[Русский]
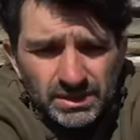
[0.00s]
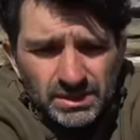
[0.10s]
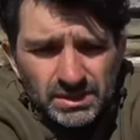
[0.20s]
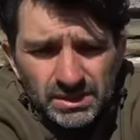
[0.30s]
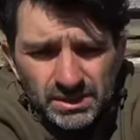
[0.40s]

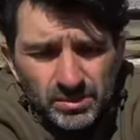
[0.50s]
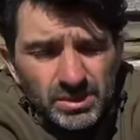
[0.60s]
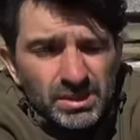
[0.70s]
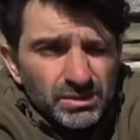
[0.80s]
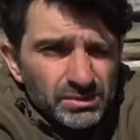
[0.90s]
хотите
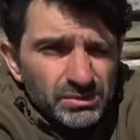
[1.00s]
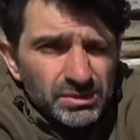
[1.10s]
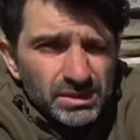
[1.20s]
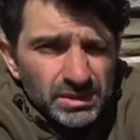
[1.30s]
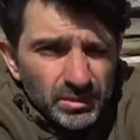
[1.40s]
себе
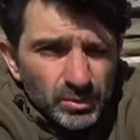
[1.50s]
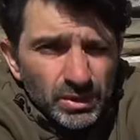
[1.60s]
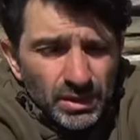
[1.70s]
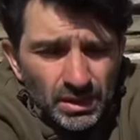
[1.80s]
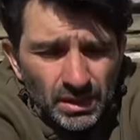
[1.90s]
серьезную
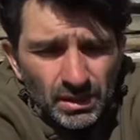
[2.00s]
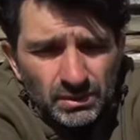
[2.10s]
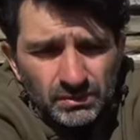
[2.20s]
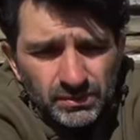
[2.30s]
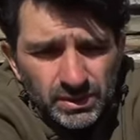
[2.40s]
систему
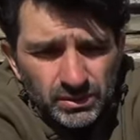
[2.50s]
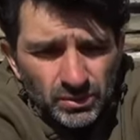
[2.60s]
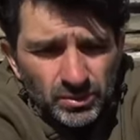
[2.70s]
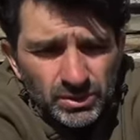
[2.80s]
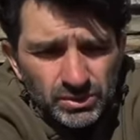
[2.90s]
а в
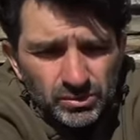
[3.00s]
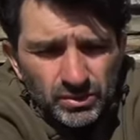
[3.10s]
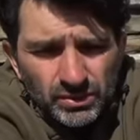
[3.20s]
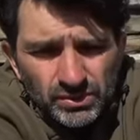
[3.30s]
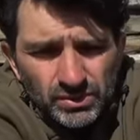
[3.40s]
автодоме,
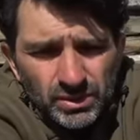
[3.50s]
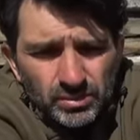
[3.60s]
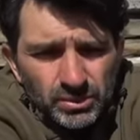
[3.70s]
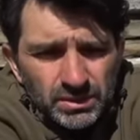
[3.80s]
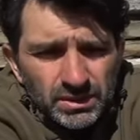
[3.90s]
чтобы у вас все
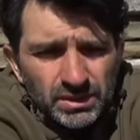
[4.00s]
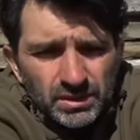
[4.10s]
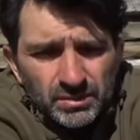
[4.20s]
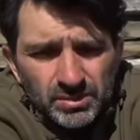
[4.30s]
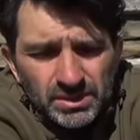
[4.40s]

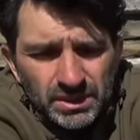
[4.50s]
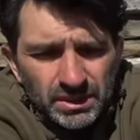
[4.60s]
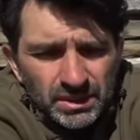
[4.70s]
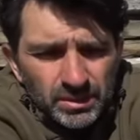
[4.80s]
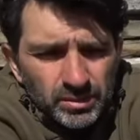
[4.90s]
работало без
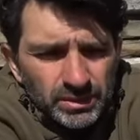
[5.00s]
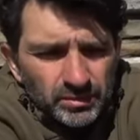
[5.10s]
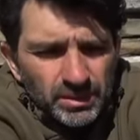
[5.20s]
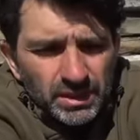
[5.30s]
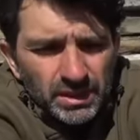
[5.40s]
каких-либо
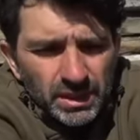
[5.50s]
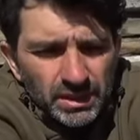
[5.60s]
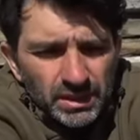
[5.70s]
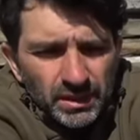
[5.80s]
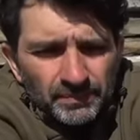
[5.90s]
там
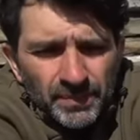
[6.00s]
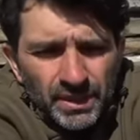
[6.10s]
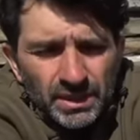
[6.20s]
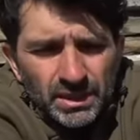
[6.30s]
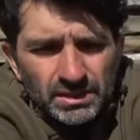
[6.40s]
нареканий, и